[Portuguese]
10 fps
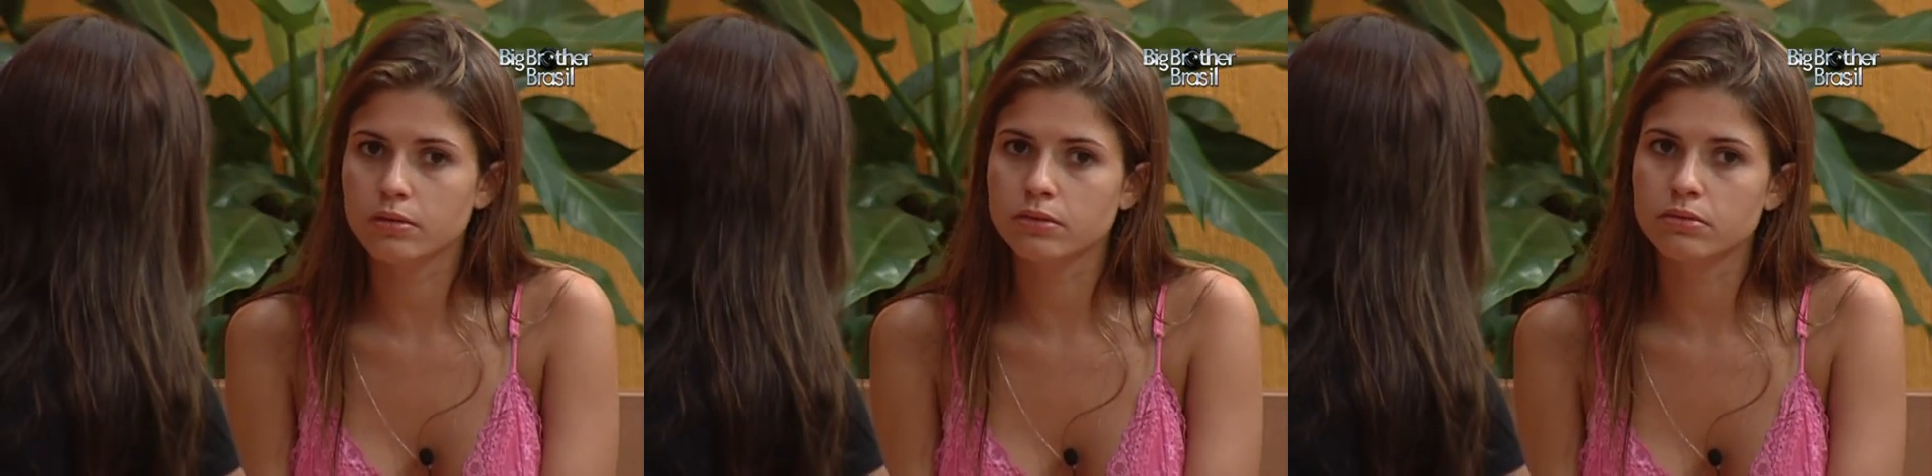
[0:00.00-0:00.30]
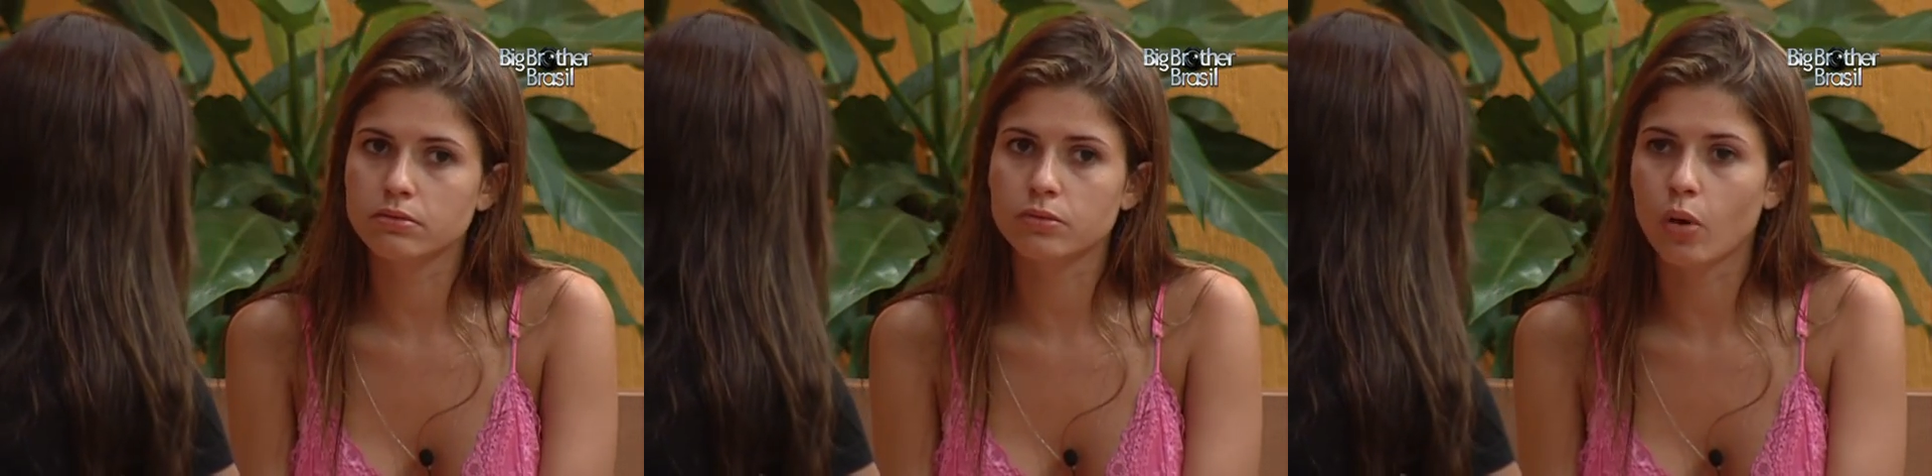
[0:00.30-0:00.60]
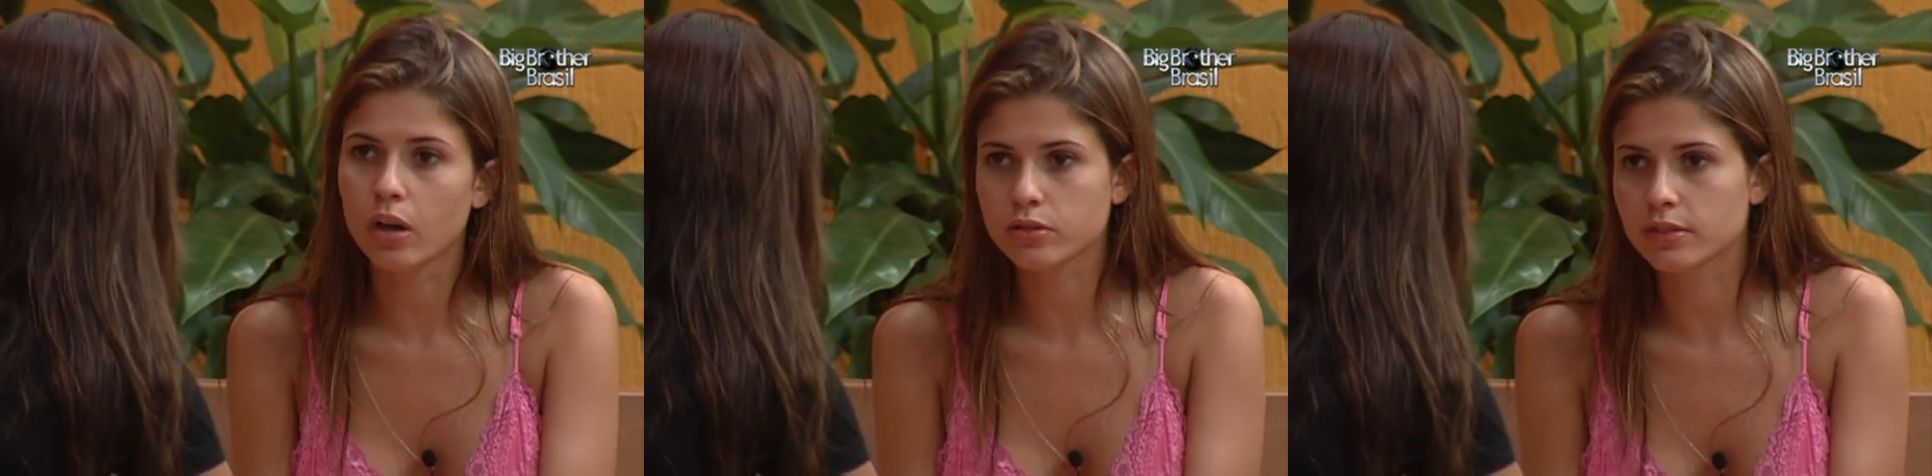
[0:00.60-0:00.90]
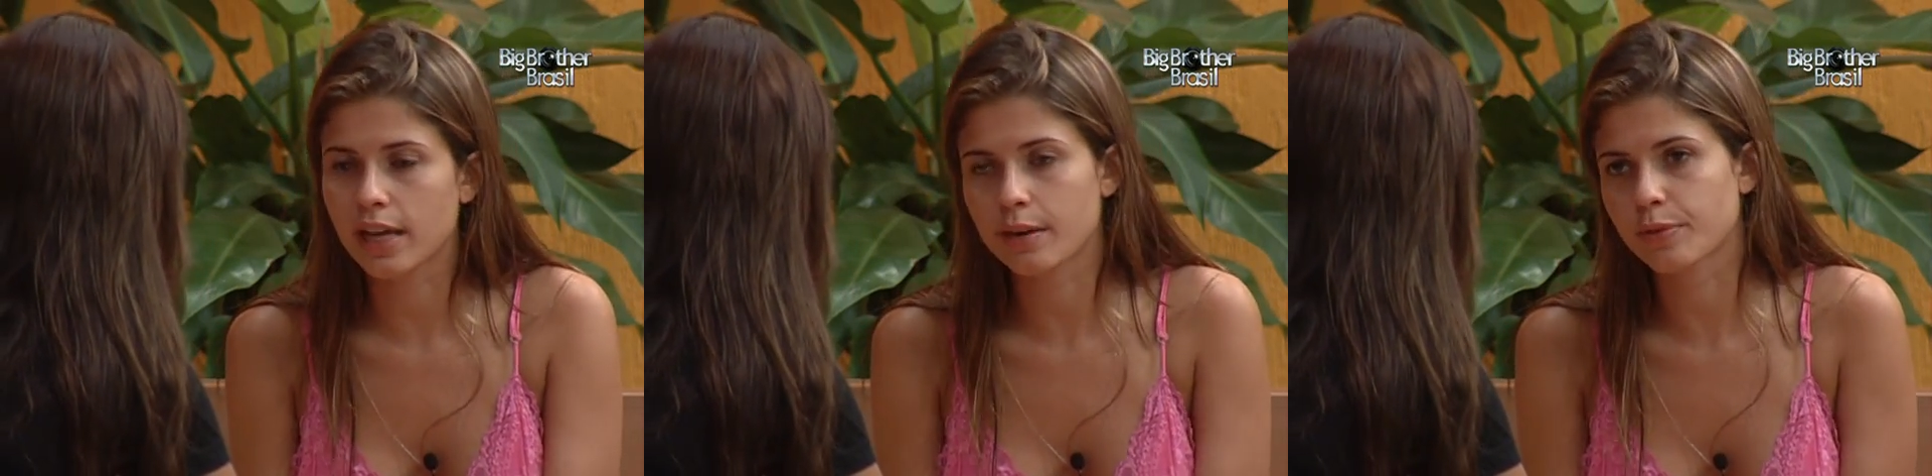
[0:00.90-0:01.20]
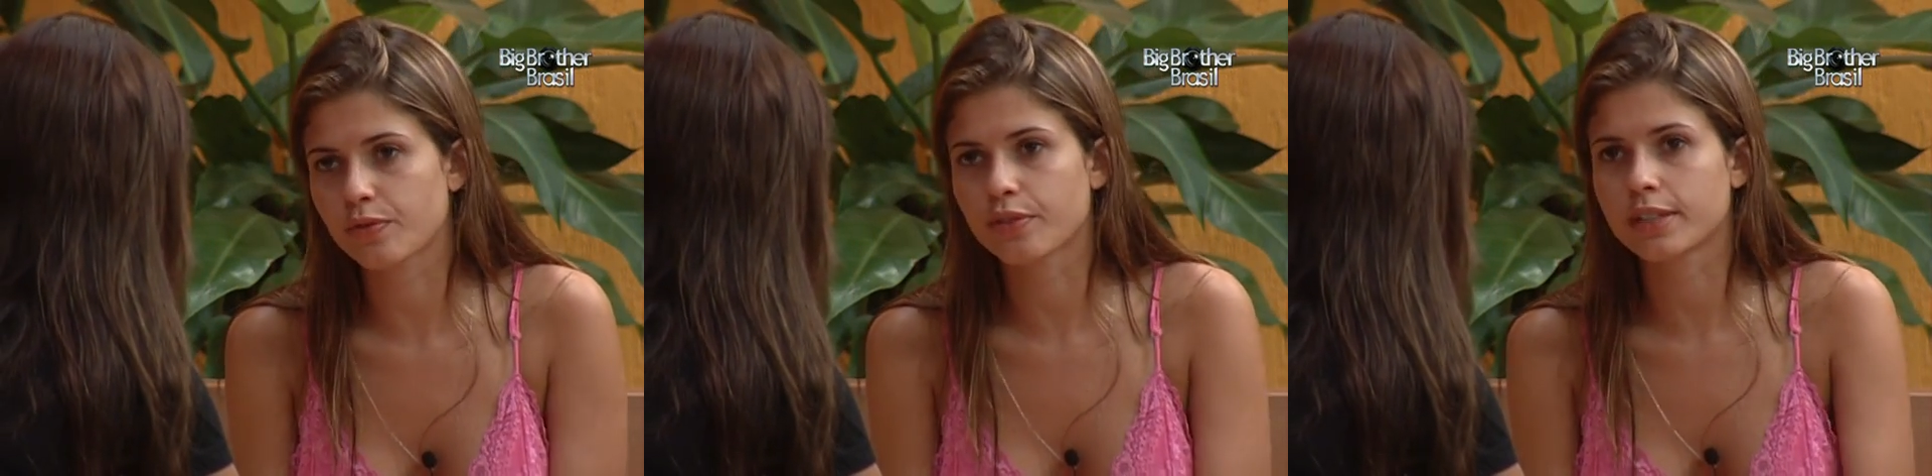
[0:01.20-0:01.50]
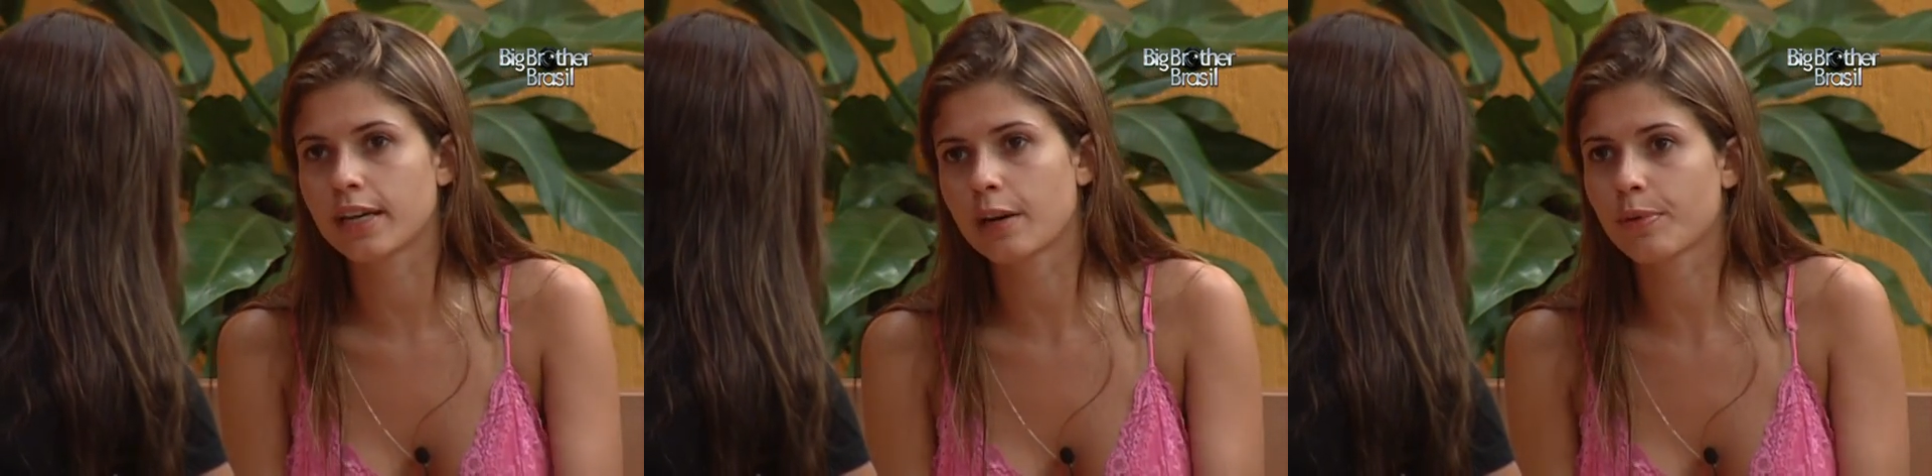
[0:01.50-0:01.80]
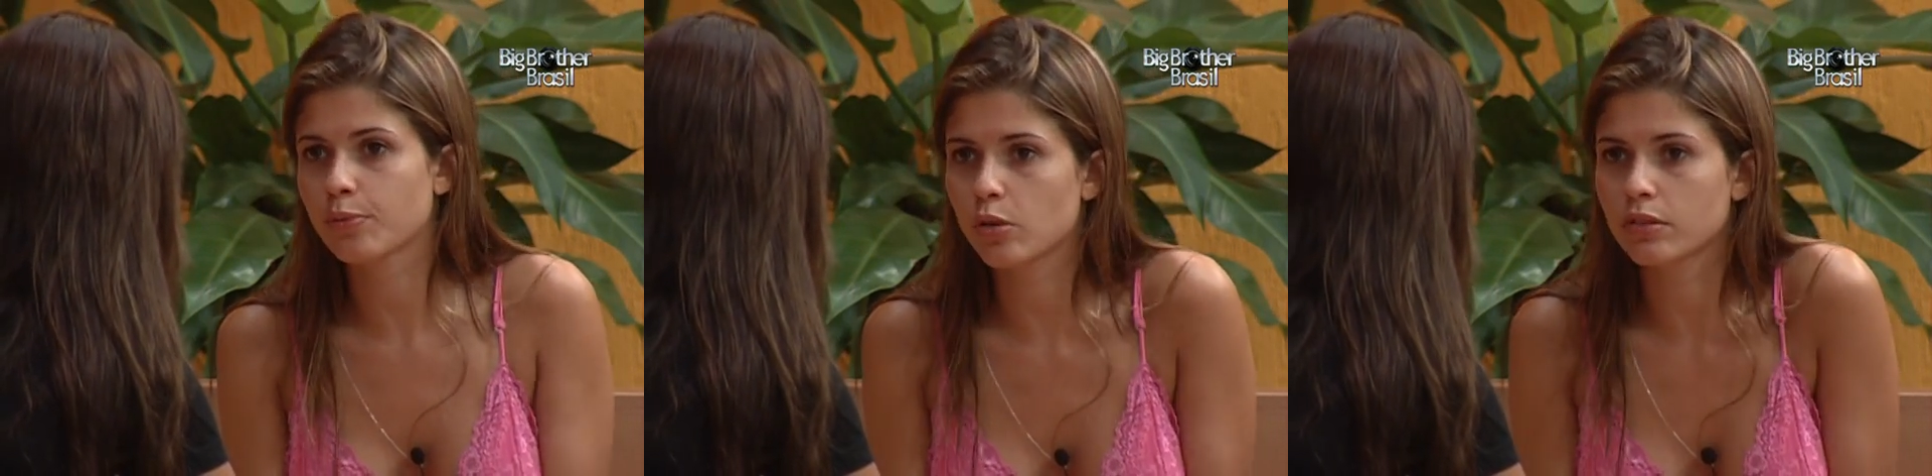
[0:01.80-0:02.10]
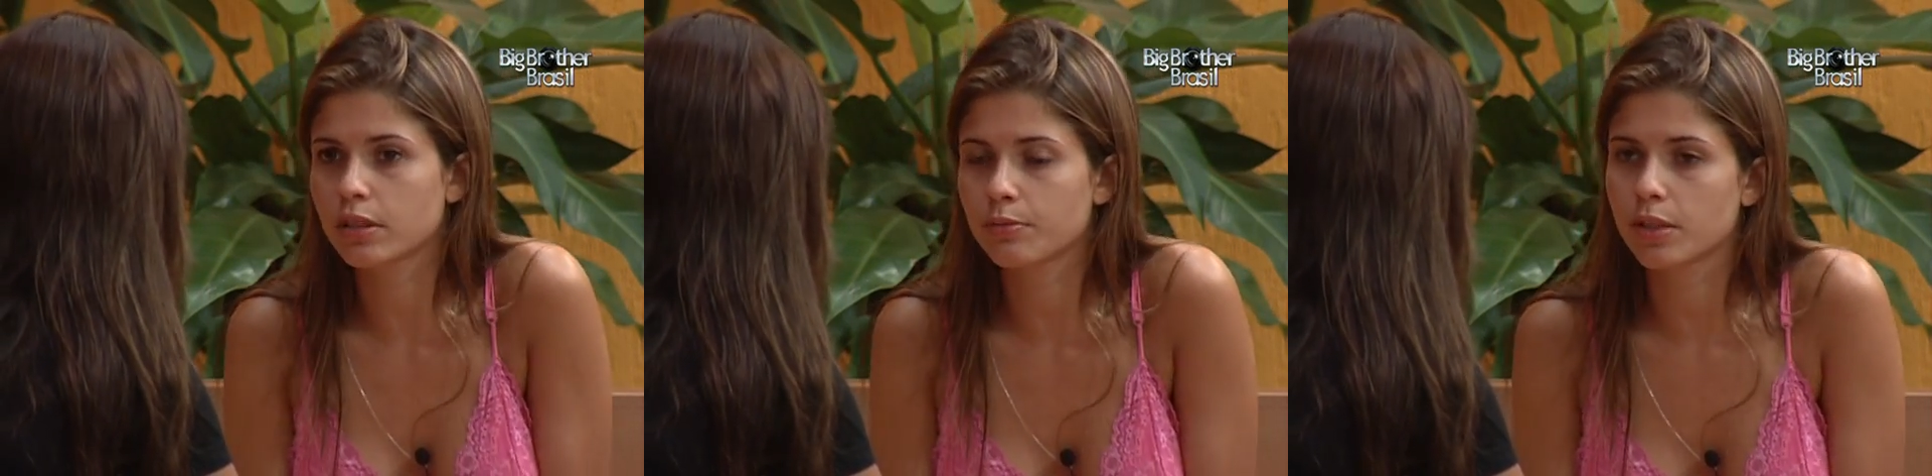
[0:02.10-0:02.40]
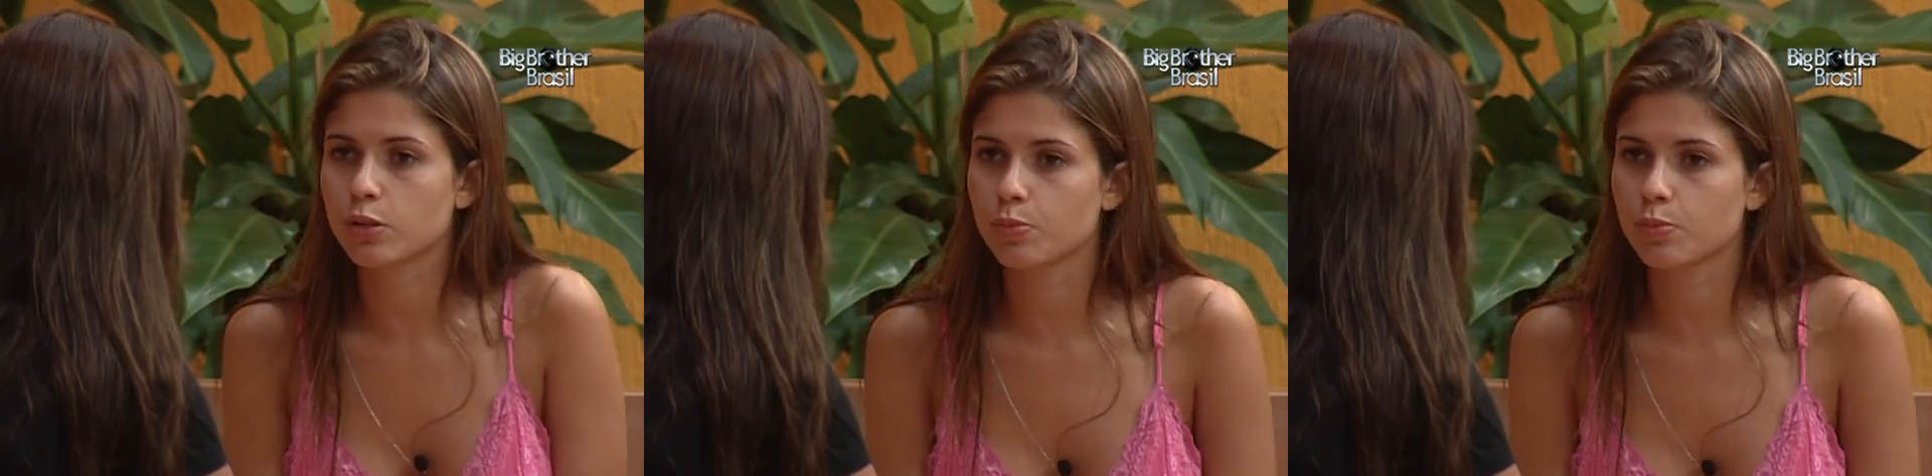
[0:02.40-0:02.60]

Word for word: não hum, gosto dela, mas vou votar nela porque é a pessoa que eu tenho menos